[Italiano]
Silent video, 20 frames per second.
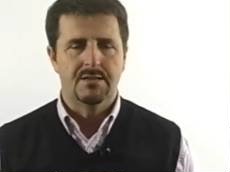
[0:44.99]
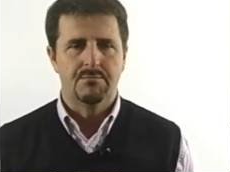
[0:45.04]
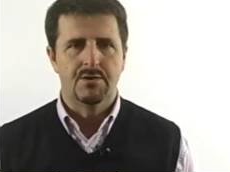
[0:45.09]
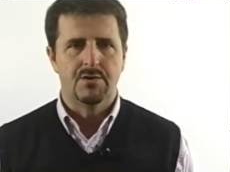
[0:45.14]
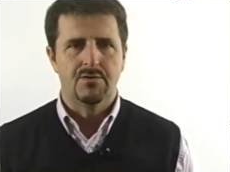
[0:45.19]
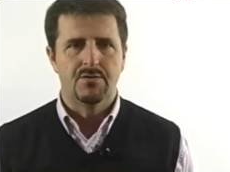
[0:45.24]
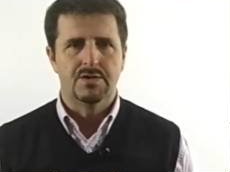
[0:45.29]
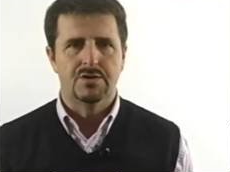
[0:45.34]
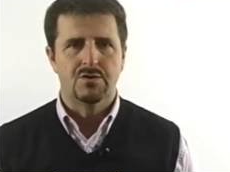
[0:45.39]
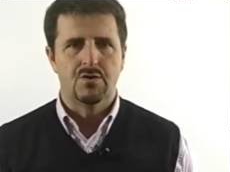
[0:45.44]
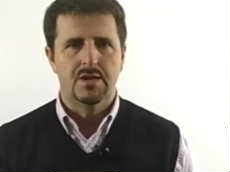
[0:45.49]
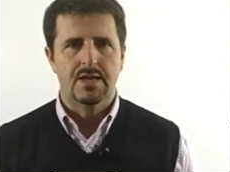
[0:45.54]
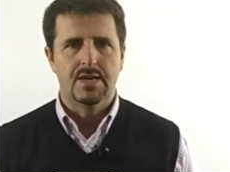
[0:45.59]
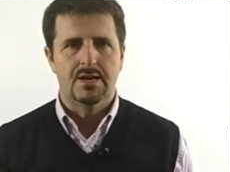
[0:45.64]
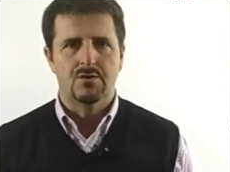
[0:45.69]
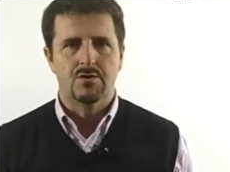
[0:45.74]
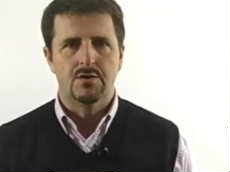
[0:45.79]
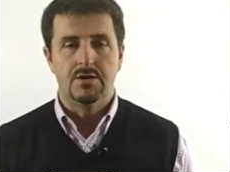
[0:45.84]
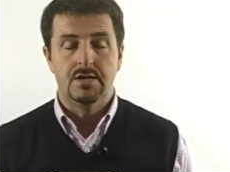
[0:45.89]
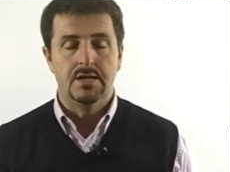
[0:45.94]
abbiamo visto
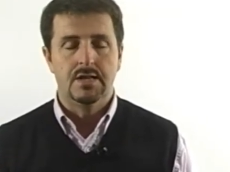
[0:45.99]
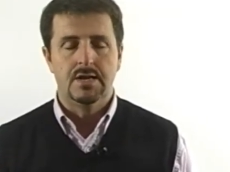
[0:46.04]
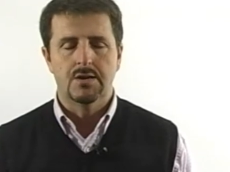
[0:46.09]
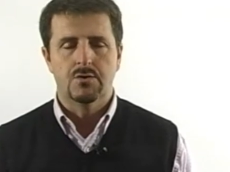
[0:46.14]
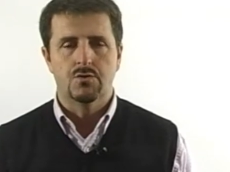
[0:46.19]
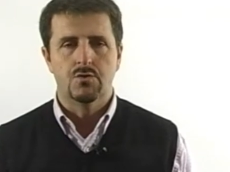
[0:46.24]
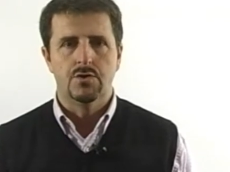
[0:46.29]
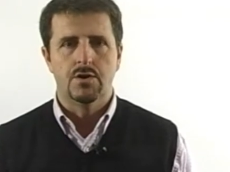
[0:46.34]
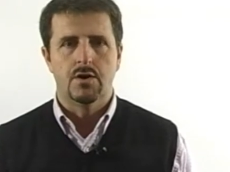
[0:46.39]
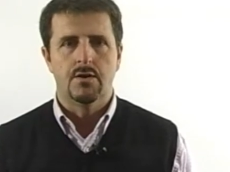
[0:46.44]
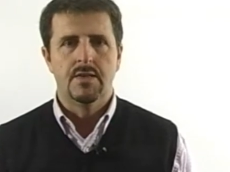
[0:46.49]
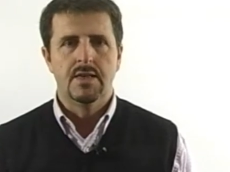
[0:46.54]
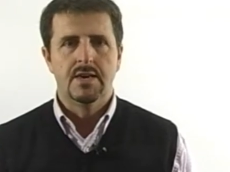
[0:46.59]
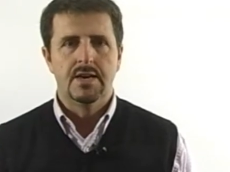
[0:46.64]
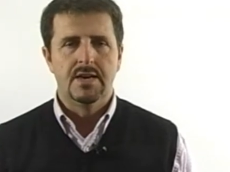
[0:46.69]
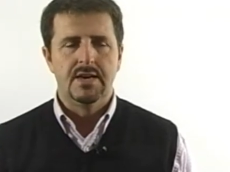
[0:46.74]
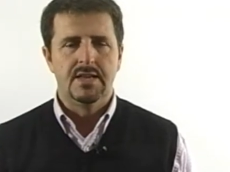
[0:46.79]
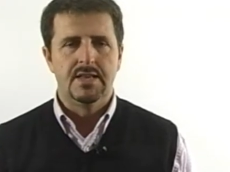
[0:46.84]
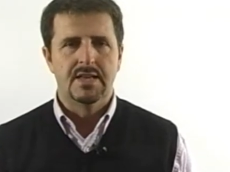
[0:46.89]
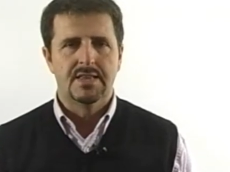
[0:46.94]
il Cuneo
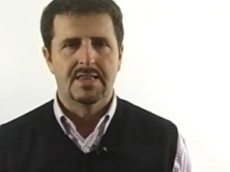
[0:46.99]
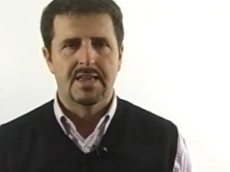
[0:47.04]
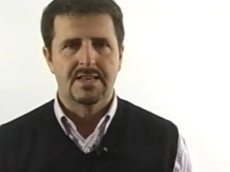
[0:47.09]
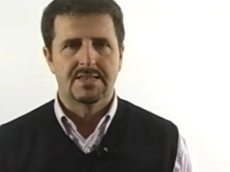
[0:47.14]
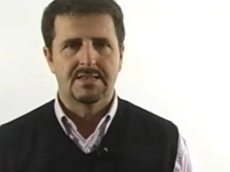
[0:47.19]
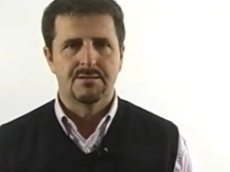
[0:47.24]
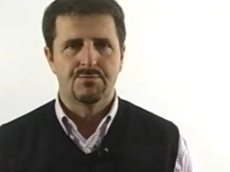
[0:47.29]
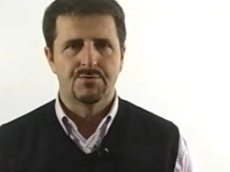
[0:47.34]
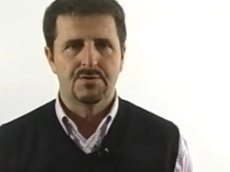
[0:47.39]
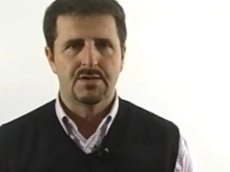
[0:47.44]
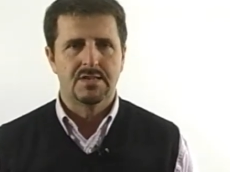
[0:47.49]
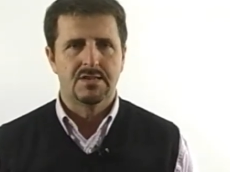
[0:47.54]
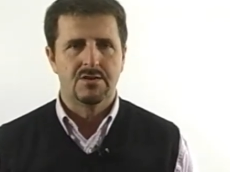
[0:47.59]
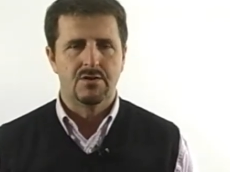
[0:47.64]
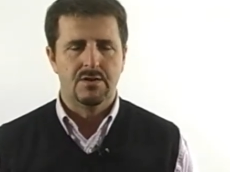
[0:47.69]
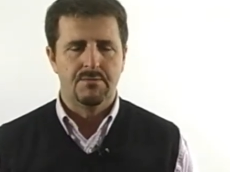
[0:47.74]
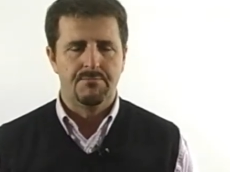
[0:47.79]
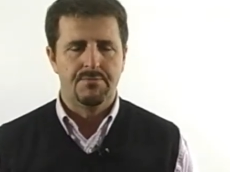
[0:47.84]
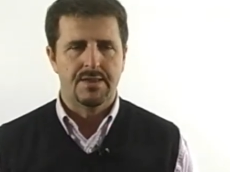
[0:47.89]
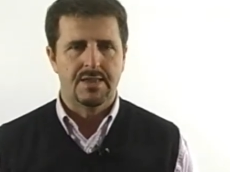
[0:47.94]
in terza
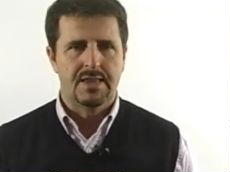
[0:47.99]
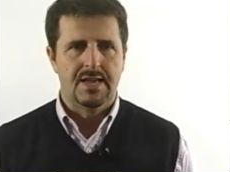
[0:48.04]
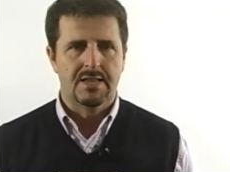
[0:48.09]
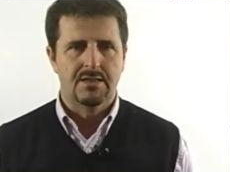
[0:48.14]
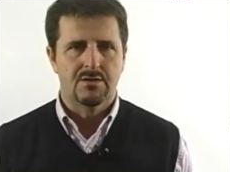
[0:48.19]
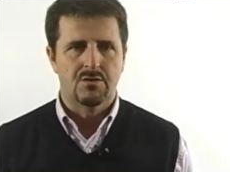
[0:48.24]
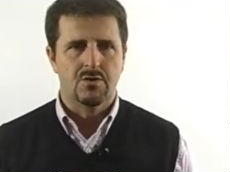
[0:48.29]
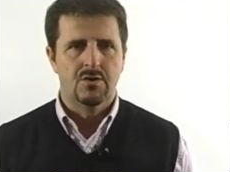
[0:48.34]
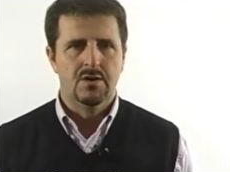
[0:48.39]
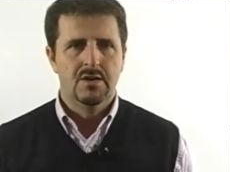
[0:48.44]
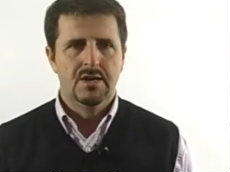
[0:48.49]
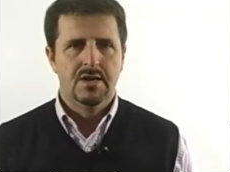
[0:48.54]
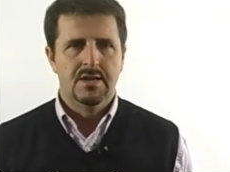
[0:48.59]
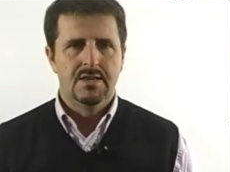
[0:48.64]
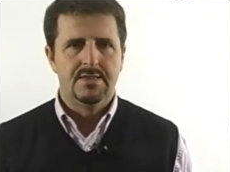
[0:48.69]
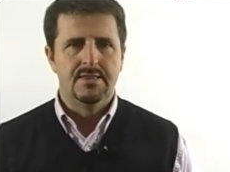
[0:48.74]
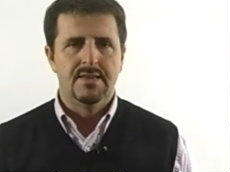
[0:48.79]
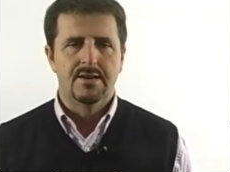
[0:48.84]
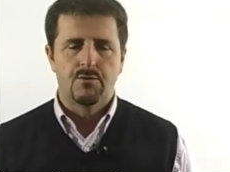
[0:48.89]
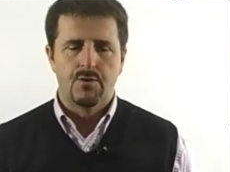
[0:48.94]
posizione, pertanto
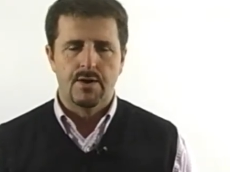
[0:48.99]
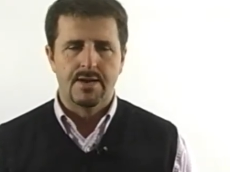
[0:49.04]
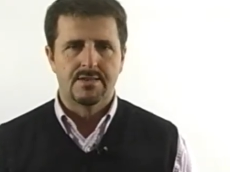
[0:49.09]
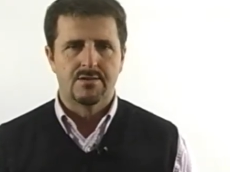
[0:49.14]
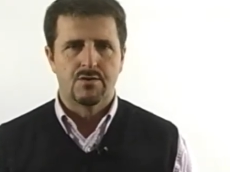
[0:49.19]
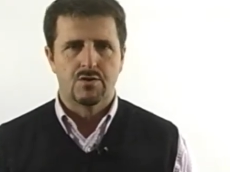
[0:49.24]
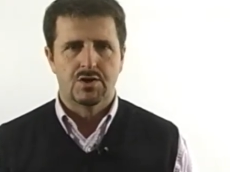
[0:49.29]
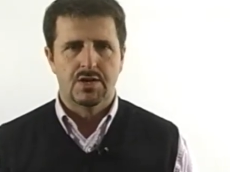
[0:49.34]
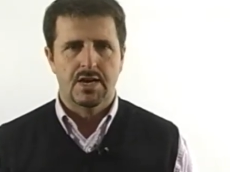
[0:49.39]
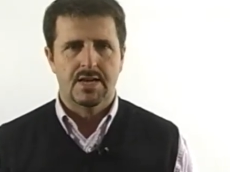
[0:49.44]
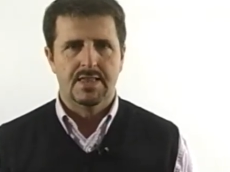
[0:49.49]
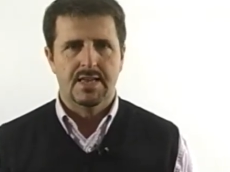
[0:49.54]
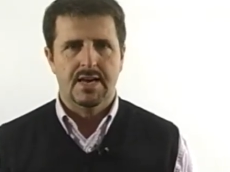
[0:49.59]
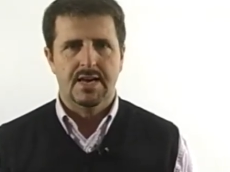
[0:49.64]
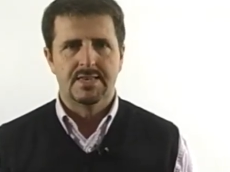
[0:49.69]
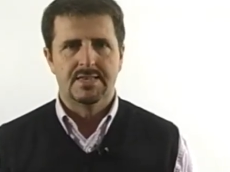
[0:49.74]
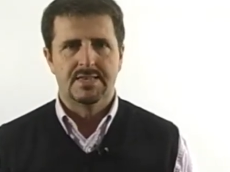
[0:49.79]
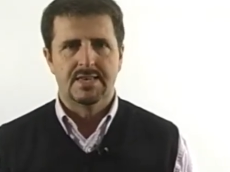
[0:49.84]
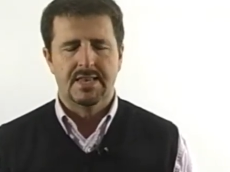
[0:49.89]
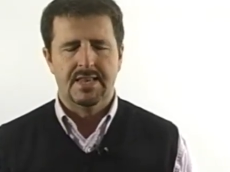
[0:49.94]
di questo c'è da
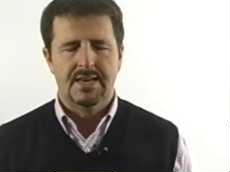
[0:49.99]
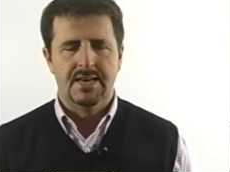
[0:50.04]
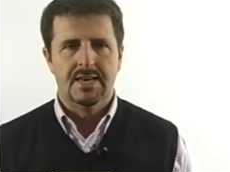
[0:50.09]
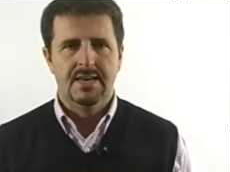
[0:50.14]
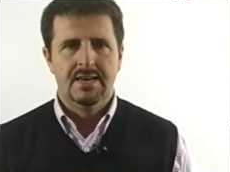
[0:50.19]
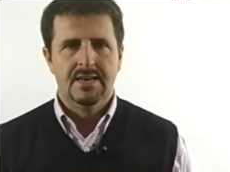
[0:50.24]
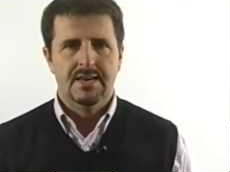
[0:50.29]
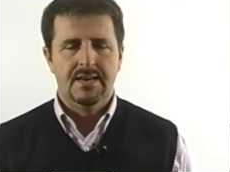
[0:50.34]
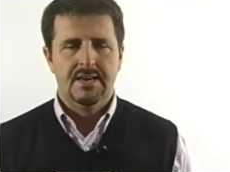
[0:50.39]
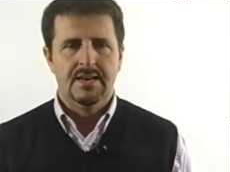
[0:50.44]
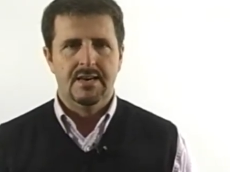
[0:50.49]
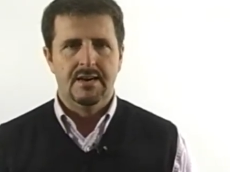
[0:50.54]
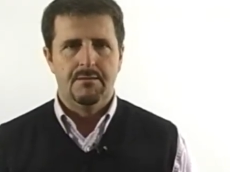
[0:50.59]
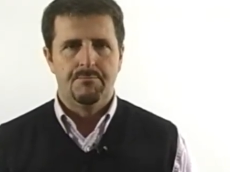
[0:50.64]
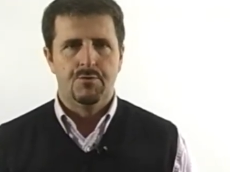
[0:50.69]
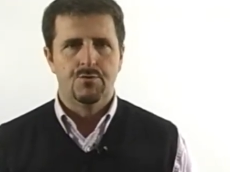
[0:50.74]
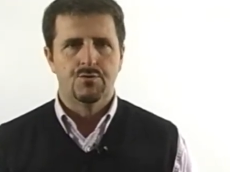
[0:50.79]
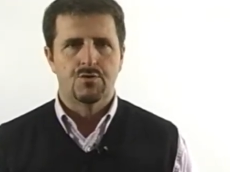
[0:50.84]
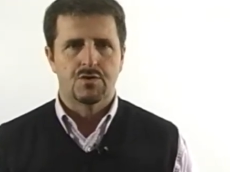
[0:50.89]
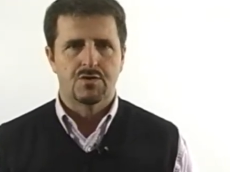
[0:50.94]
essere eh,
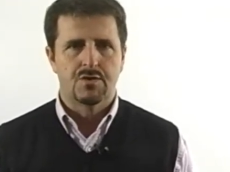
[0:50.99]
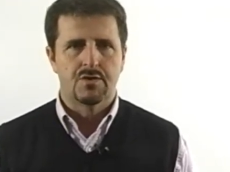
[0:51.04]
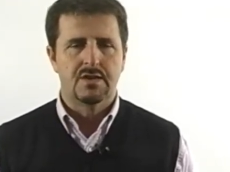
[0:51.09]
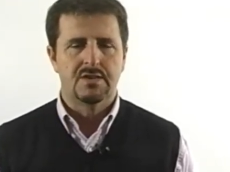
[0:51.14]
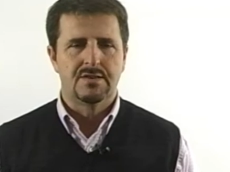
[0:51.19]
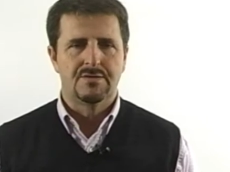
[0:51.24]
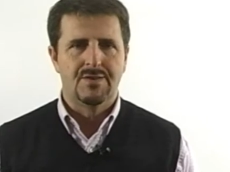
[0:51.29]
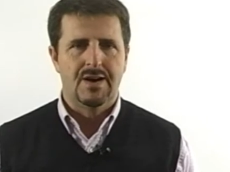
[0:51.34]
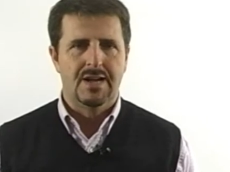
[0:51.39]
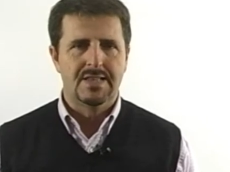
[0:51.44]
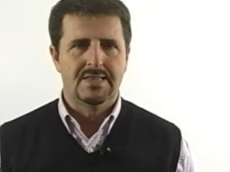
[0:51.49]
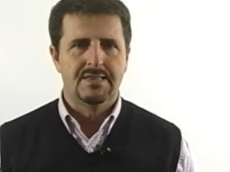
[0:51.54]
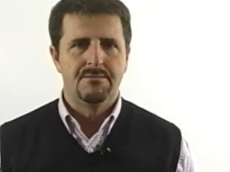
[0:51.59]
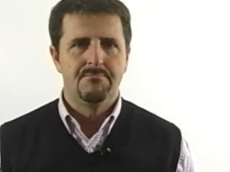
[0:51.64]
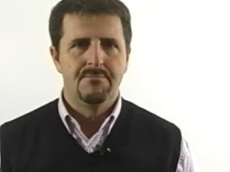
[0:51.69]
appunto soddisfatti,